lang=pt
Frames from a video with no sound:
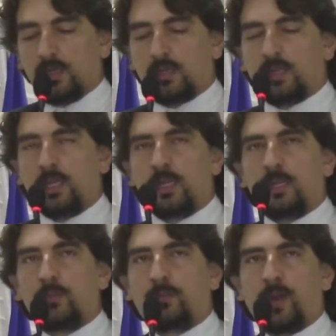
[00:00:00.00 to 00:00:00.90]

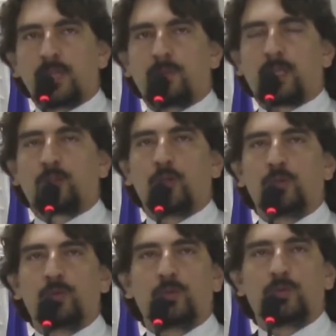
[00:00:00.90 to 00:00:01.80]
que faz para
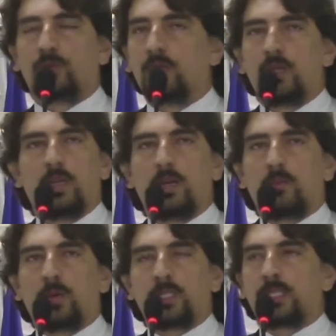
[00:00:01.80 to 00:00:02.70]
todo mundo.
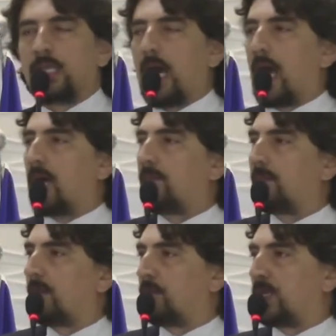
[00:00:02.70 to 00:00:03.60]
Pois lá,
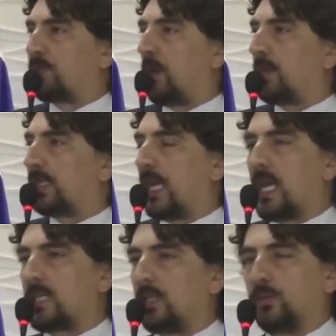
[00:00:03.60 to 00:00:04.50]
principalmente na
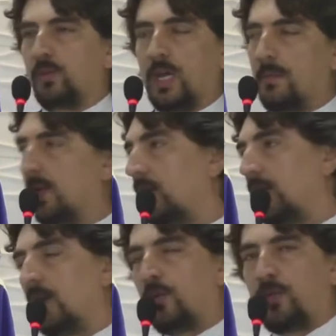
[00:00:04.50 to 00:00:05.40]
região do Gama,
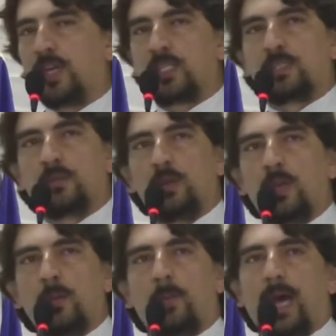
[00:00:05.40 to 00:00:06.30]
fez
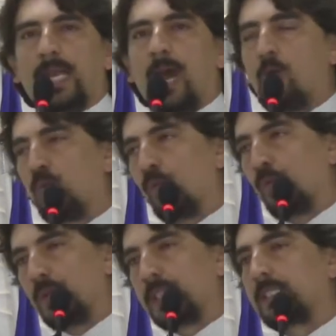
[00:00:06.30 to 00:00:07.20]
para
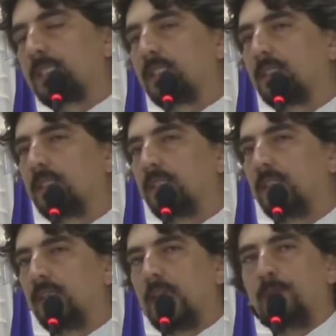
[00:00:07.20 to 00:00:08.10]
alguns
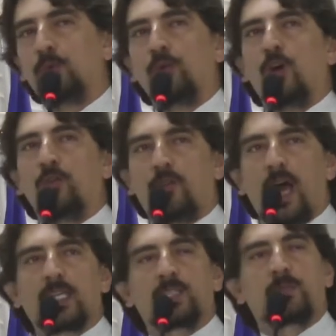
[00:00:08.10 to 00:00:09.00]
e pulou
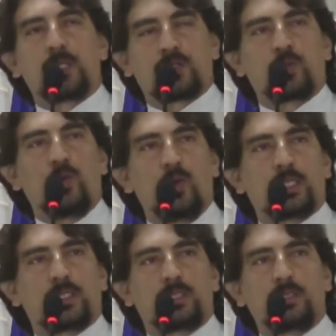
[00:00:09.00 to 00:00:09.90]
várias
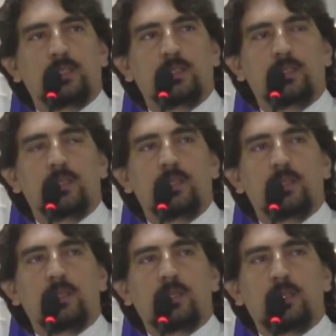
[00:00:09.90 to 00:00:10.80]
pessoas.
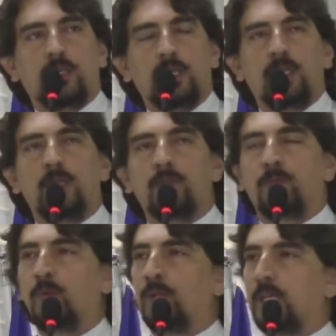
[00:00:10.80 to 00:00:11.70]
E
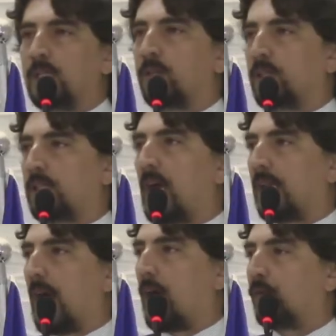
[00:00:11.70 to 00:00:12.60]
por isso está
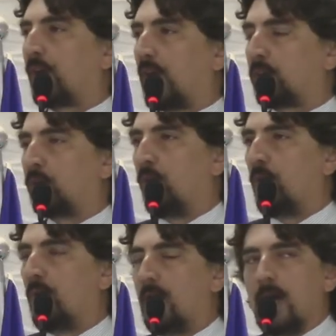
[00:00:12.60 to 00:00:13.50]
lá o
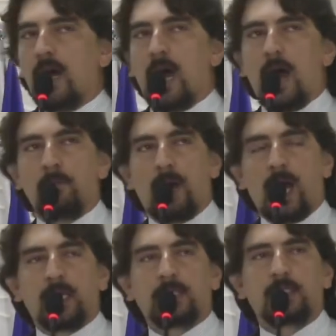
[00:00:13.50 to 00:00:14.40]
trator há
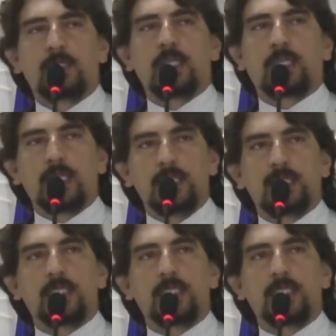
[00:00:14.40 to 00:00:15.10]
mais de 15